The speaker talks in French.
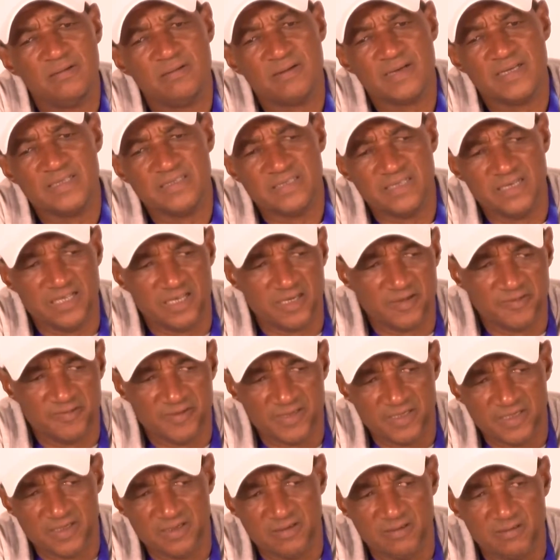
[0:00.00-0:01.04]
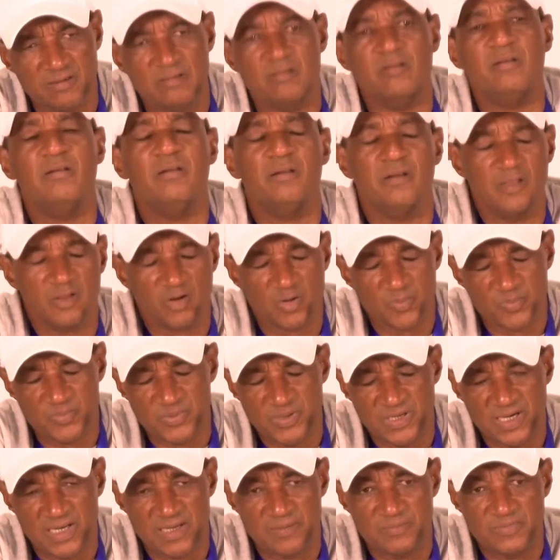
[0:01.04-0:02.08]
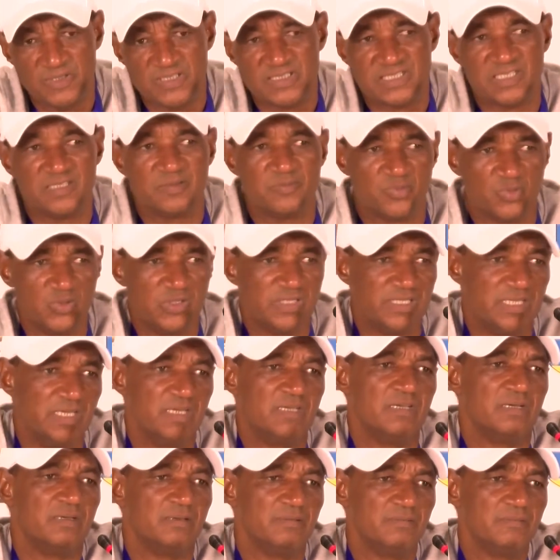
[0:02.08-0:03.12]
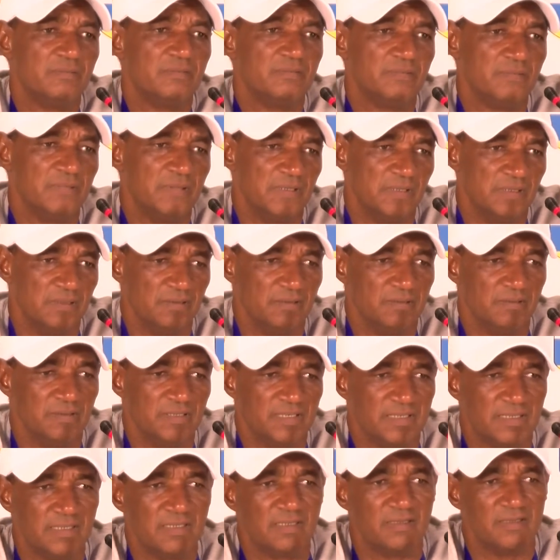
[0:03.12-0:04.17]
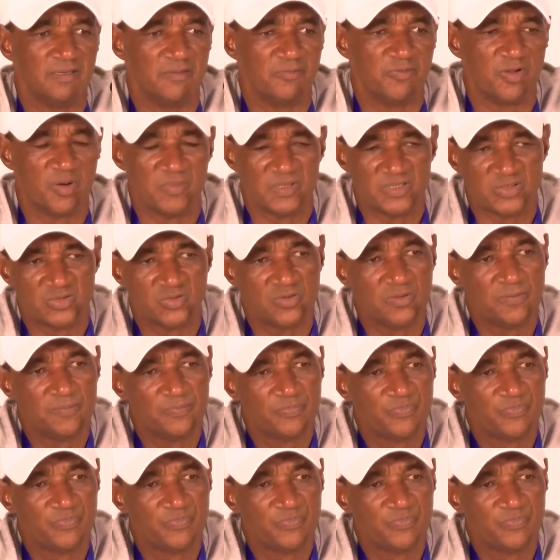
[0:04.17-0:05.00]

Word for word: quand il est revenu de, de l'Europe, il a mis cette politique de, de, formation.